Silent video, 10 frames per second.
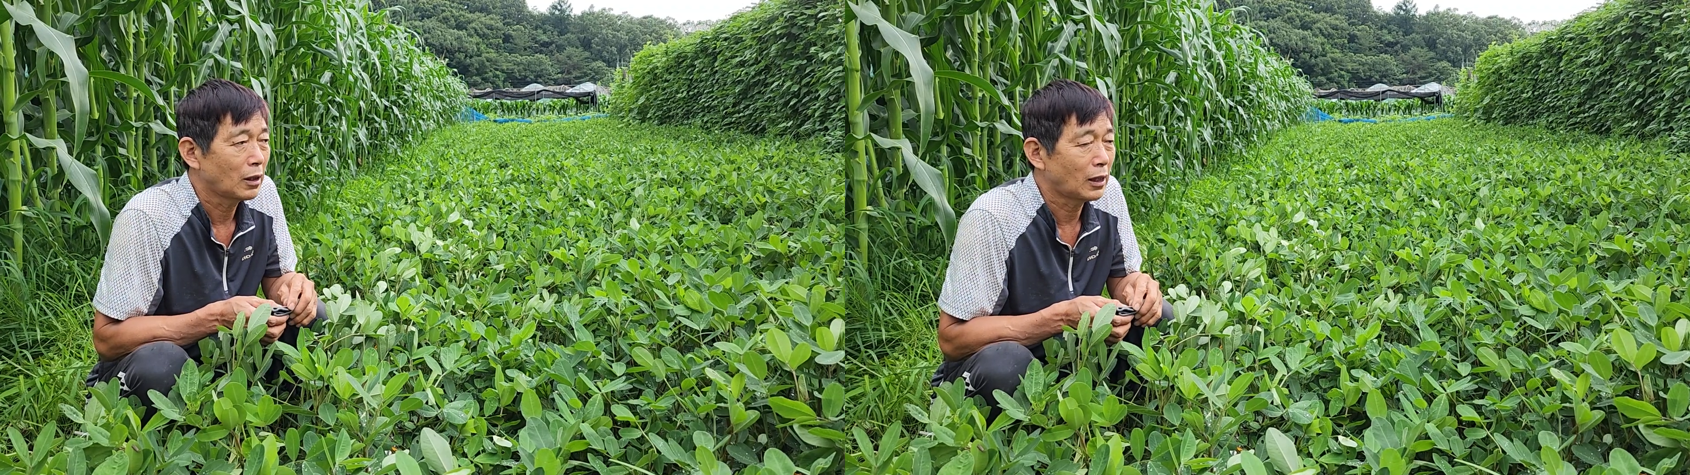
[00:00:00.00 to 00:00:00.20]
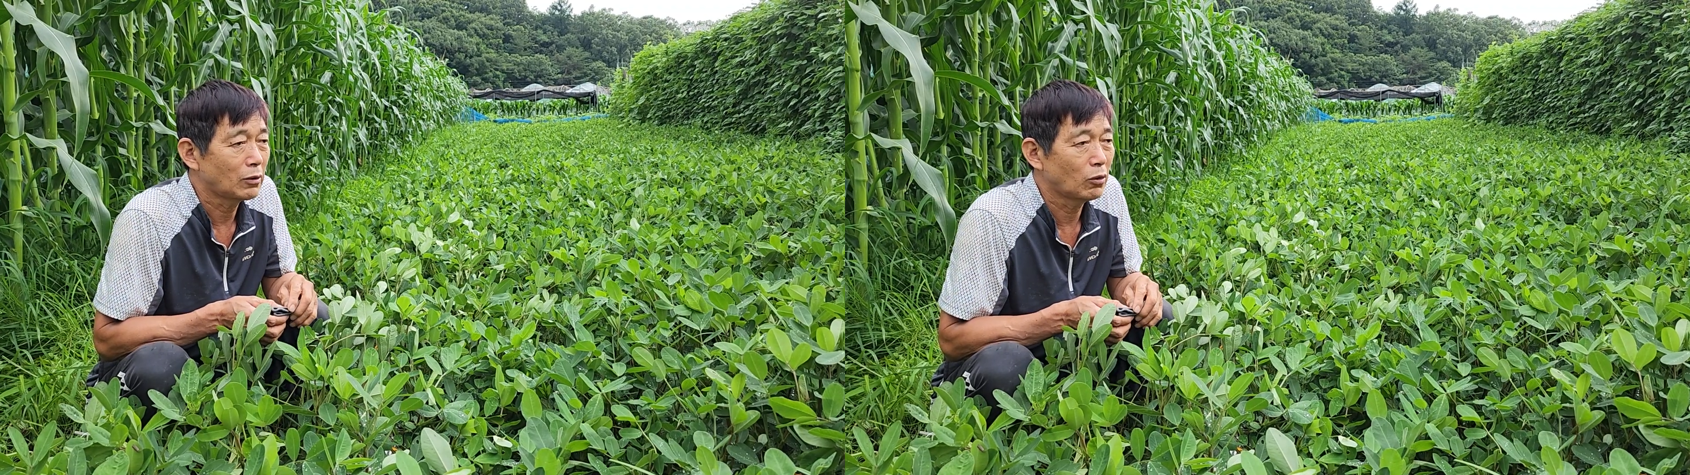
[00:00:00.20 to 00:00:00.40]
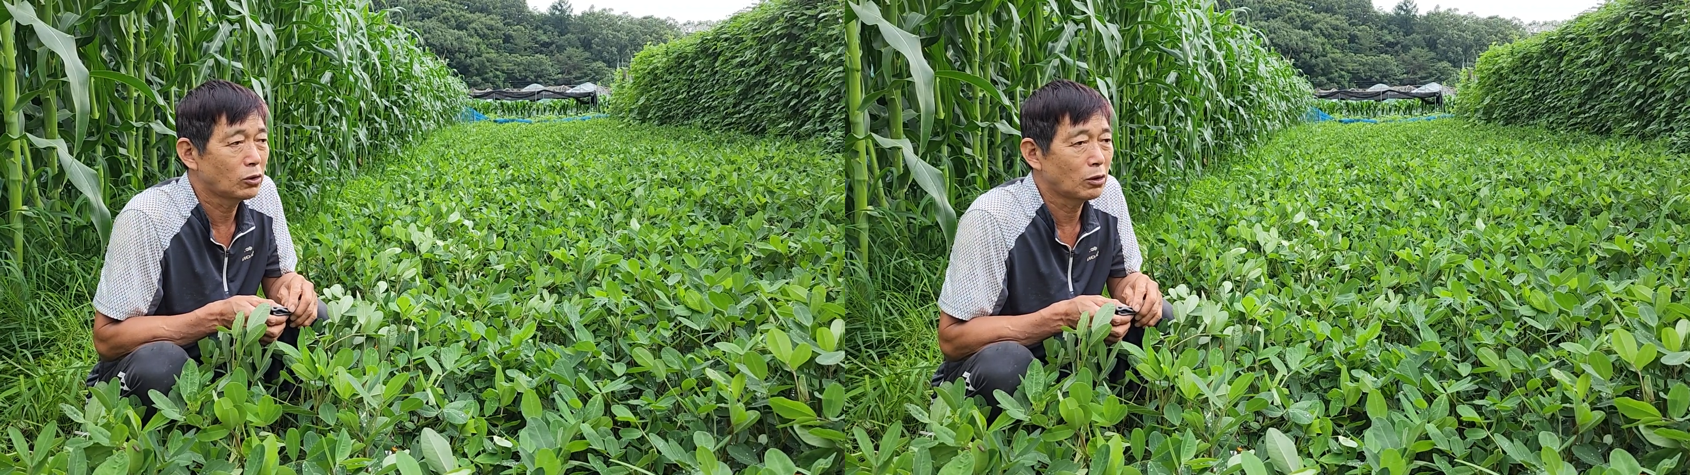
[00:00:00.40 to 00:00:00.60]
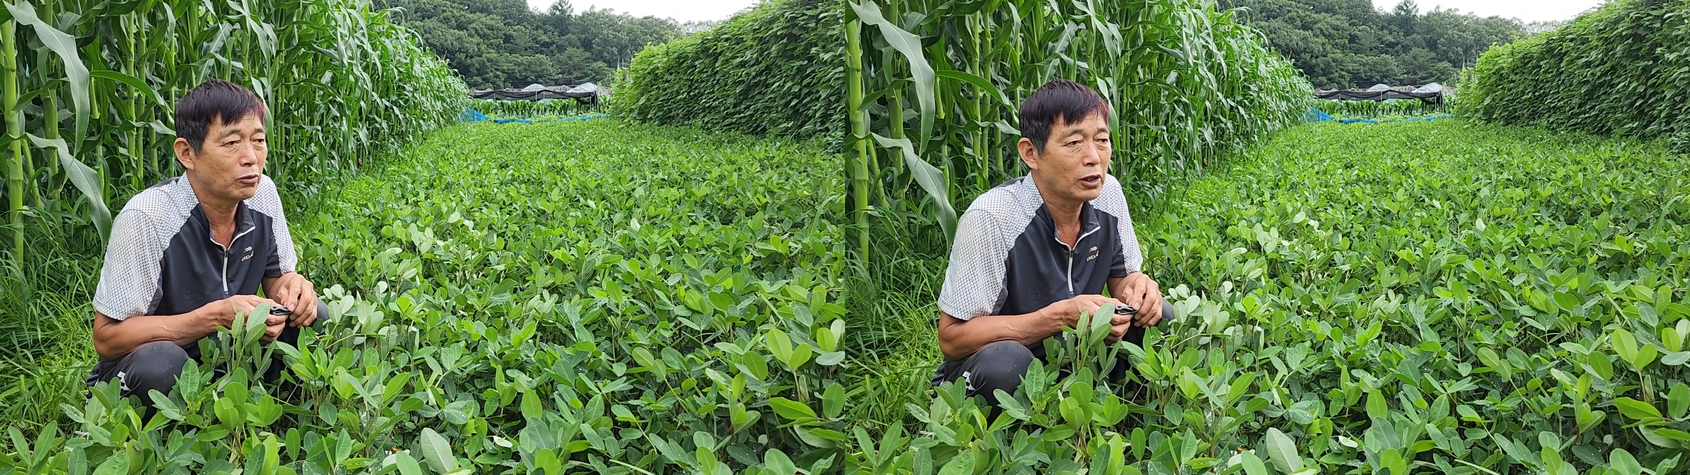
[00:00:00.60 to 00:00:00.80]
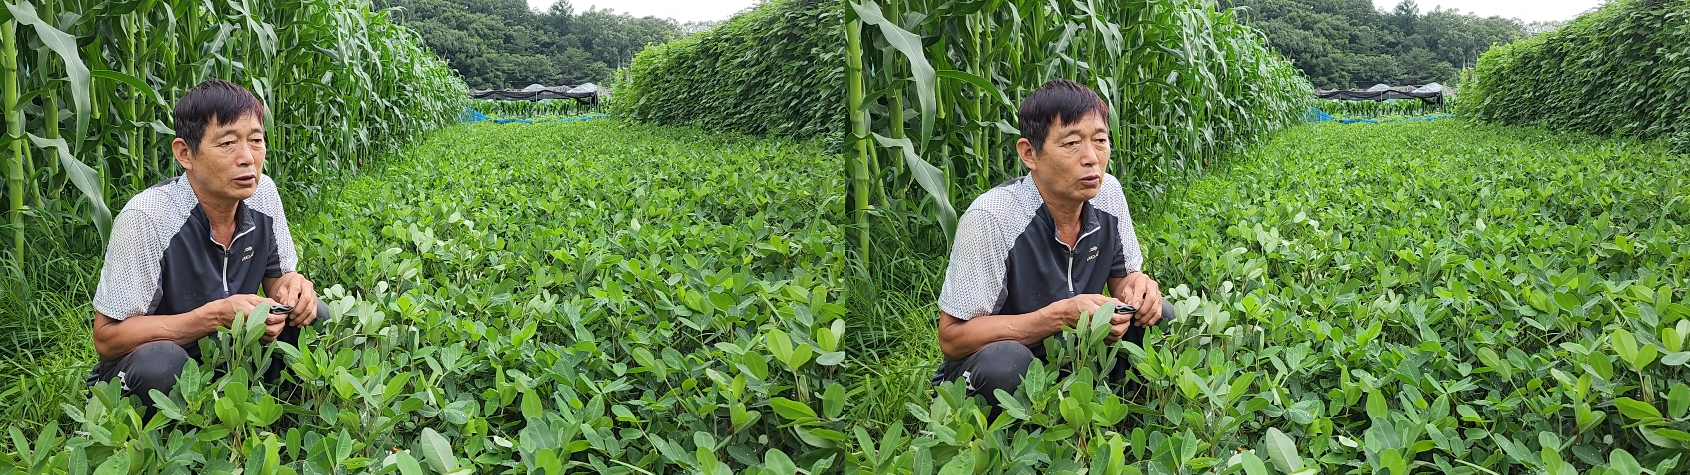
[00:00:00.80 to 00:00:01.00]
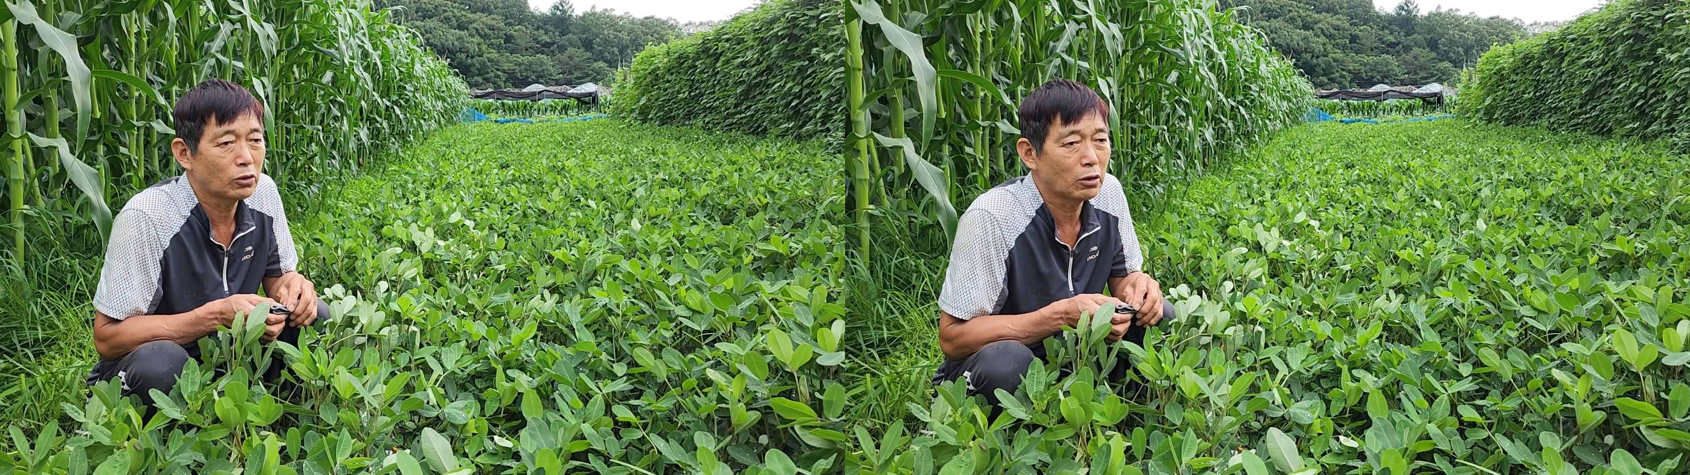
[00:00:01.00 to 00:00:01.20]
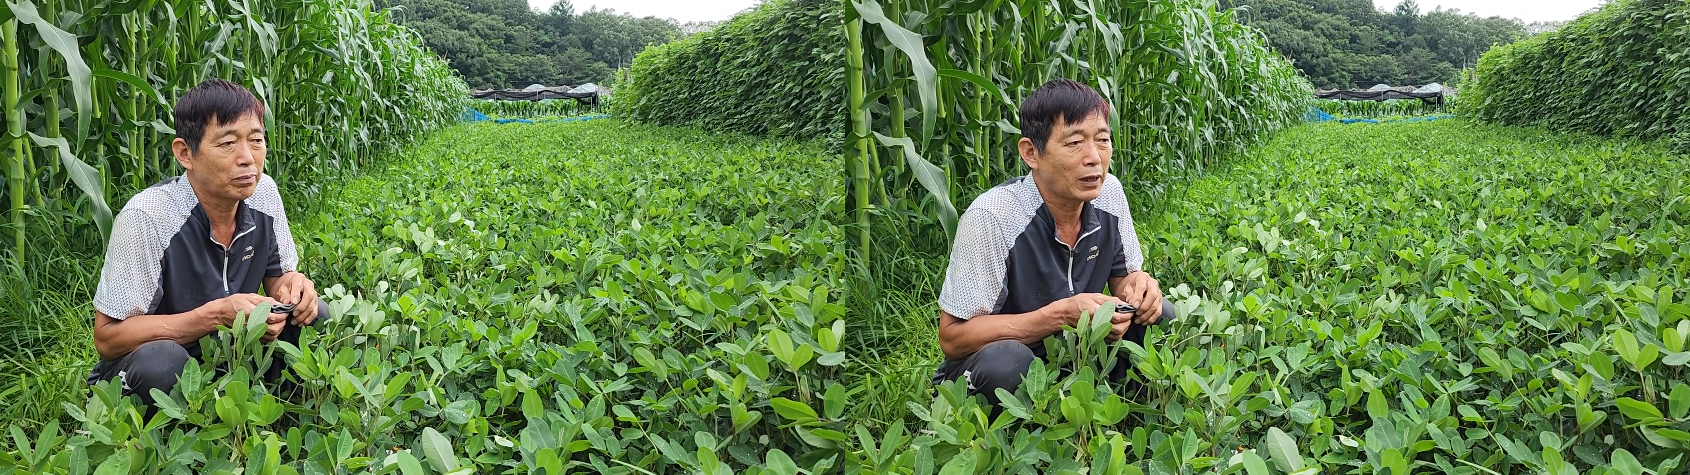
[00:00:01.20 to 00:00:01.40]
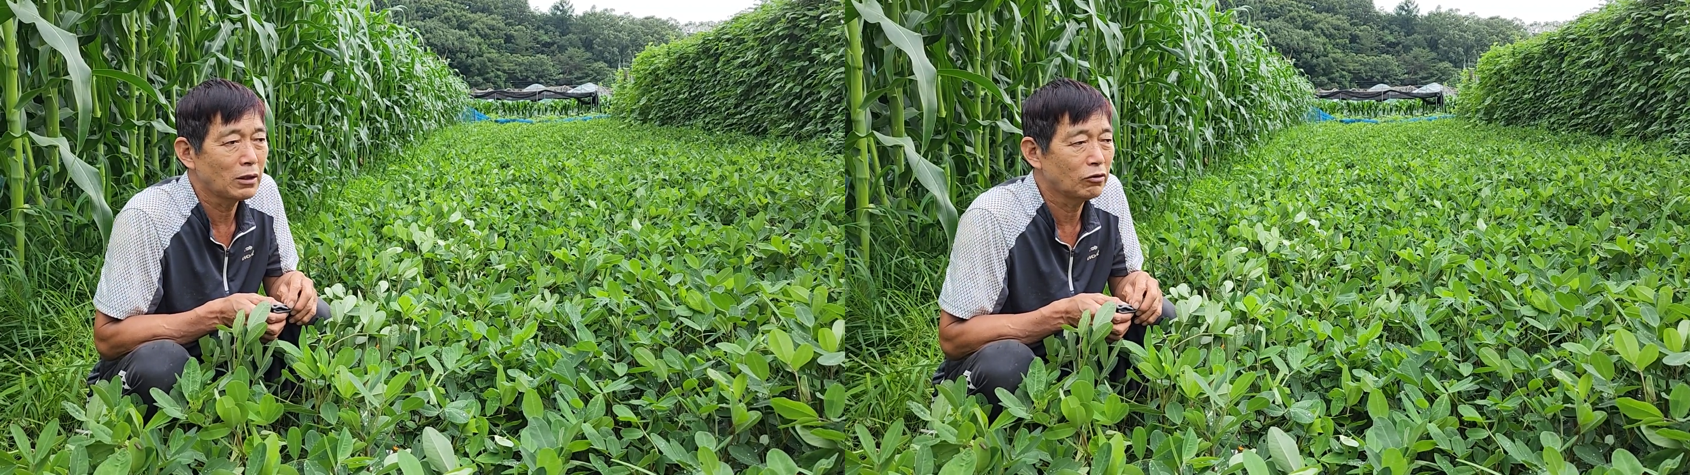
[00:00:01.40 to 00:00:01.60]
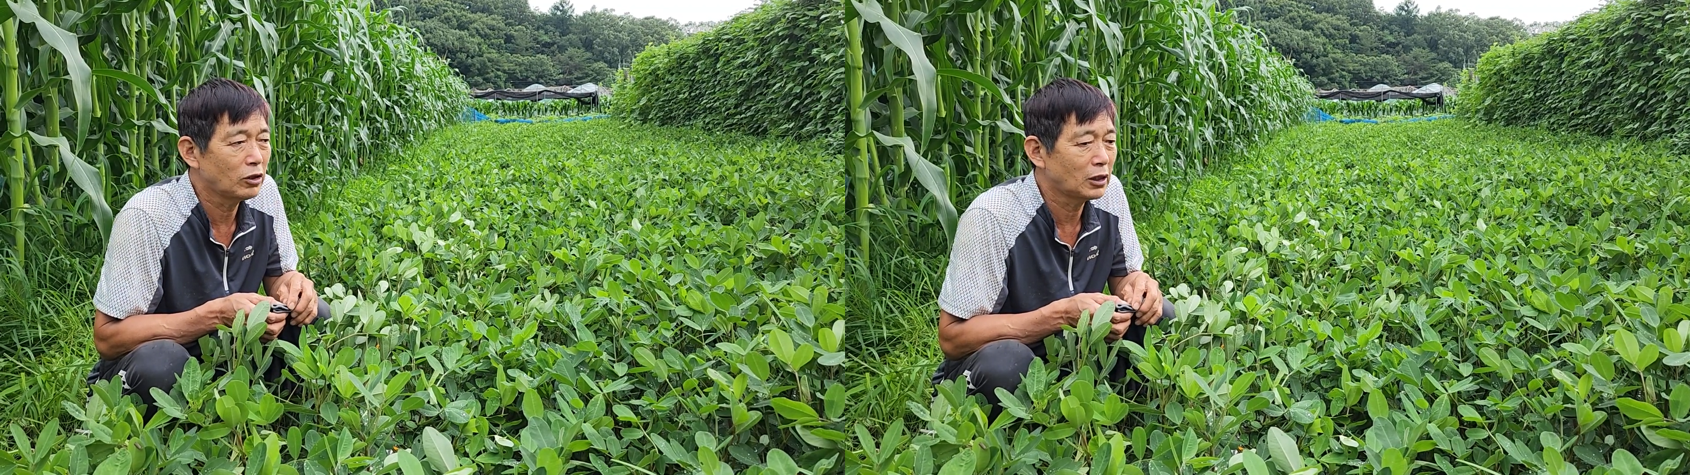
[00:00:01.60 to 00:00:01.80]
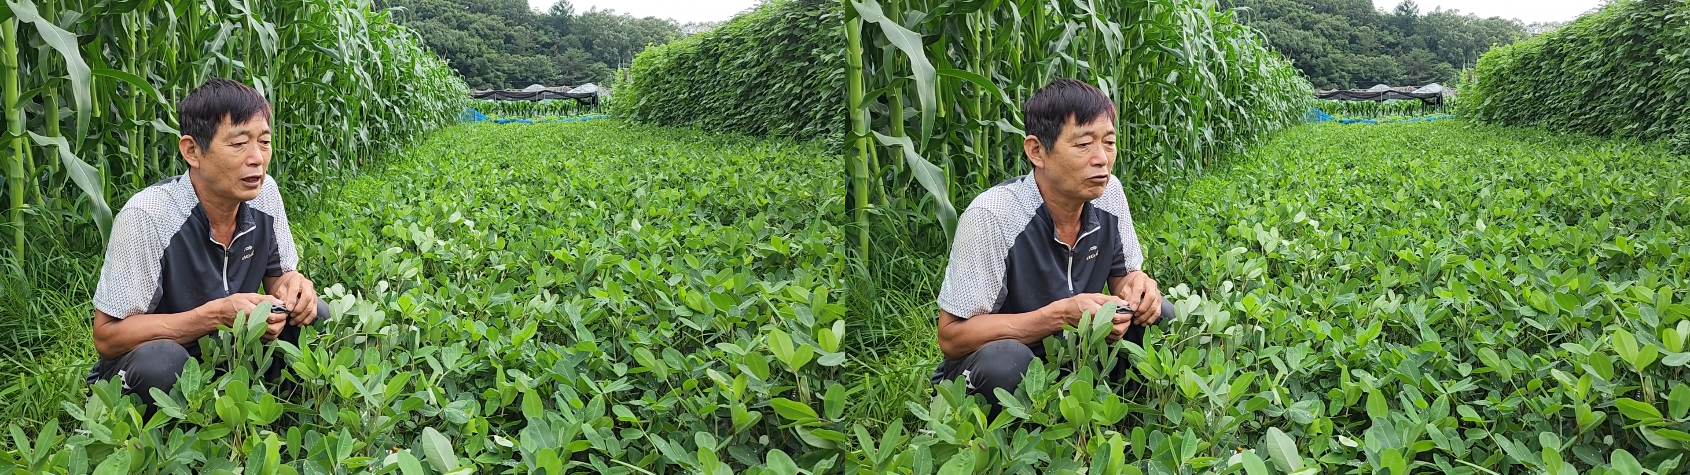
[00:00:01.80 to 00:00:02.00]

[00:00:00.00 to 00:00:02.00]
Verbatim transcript: 한 5.5에서 5.8 유지를